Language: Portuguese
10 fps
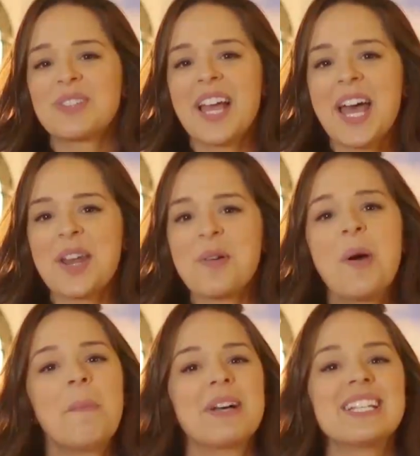do terno,
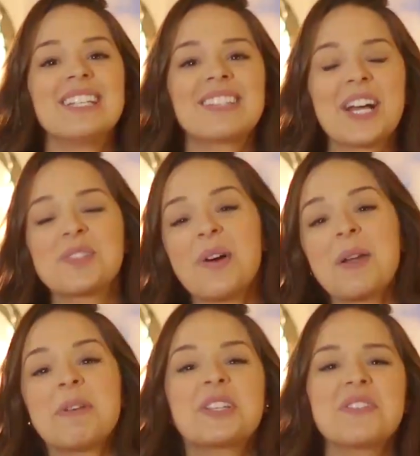mas ele traz um
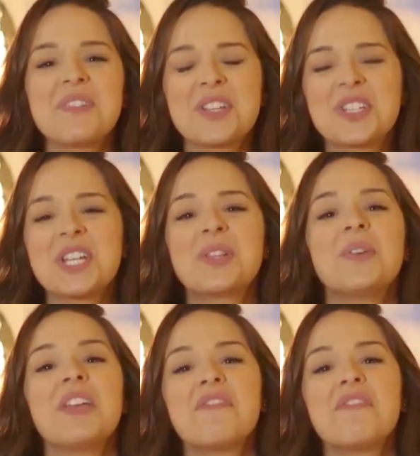ar mais divertido